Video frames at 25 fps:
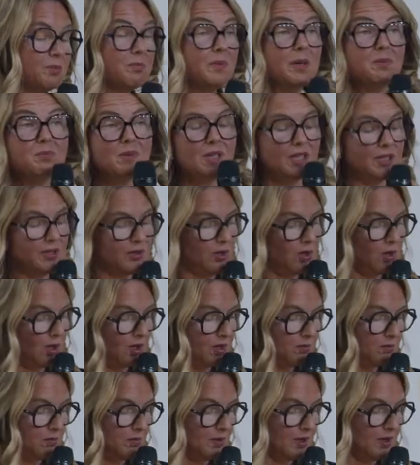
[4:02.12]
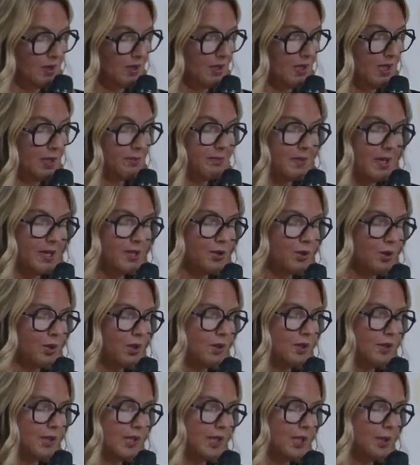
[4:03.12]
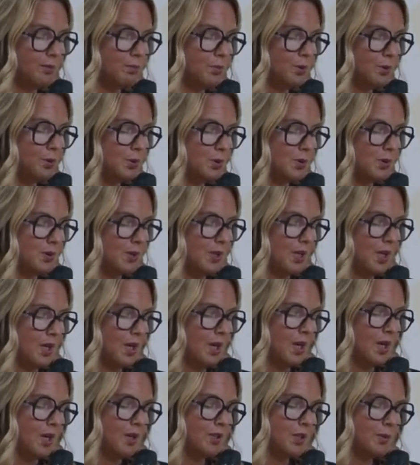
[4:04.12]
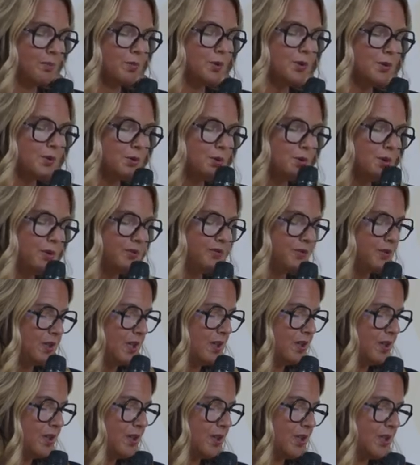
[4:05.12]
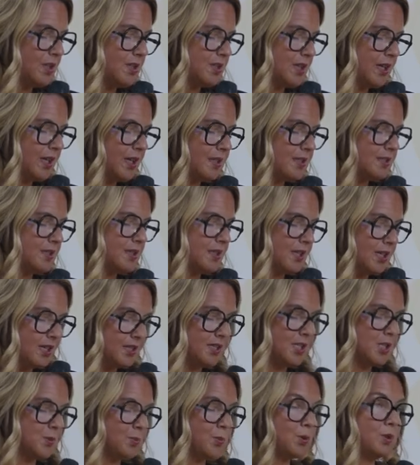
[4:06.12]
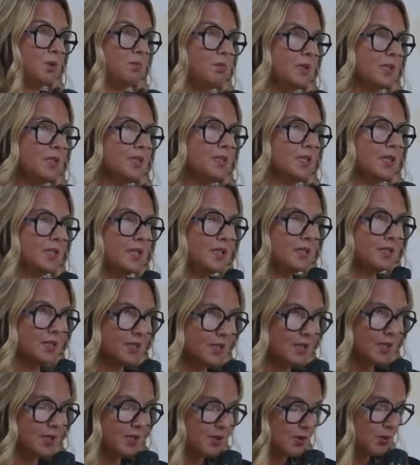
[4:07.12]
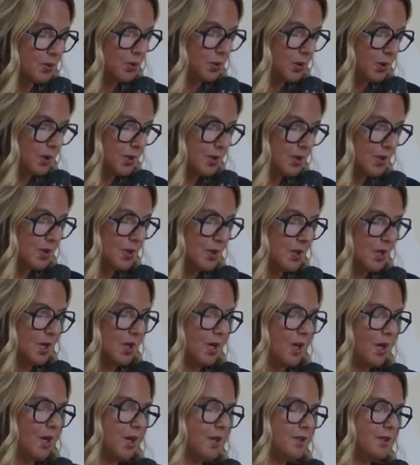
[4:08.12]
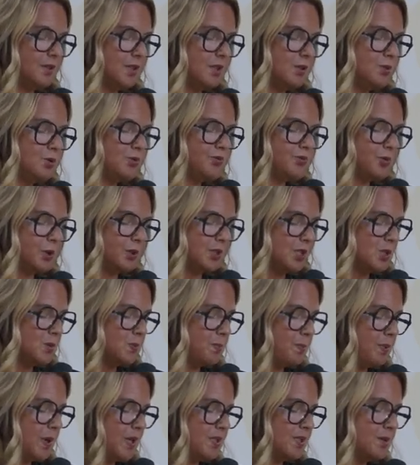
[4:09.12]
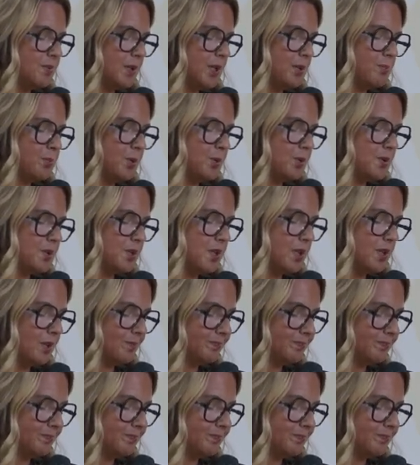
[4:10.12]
même les normes, euh, les meilleures et les plus, les plus unifiées qui traitent de la disponibilité des ressources, ne nous fournissent pas des réponses,